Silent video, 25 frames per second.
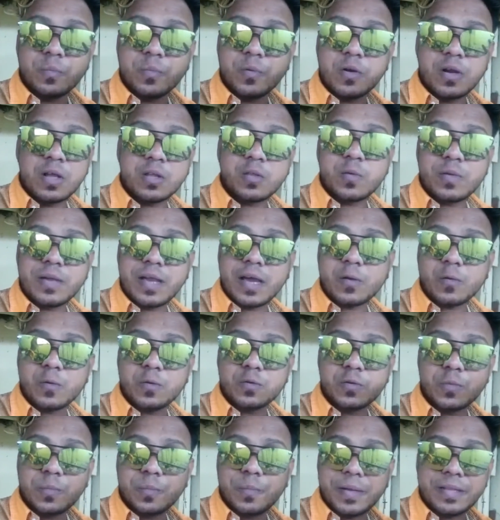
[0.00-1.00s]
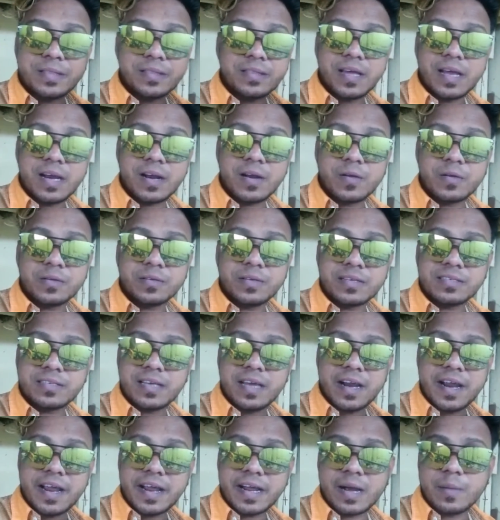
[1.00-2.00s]
बोले तो यार वो जो बंदर
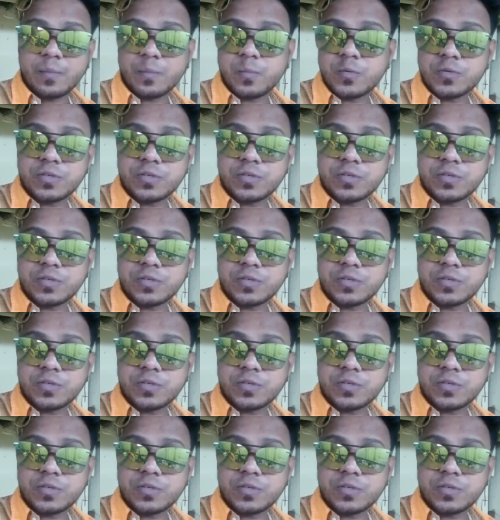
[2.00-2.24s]
जैसा रहेगा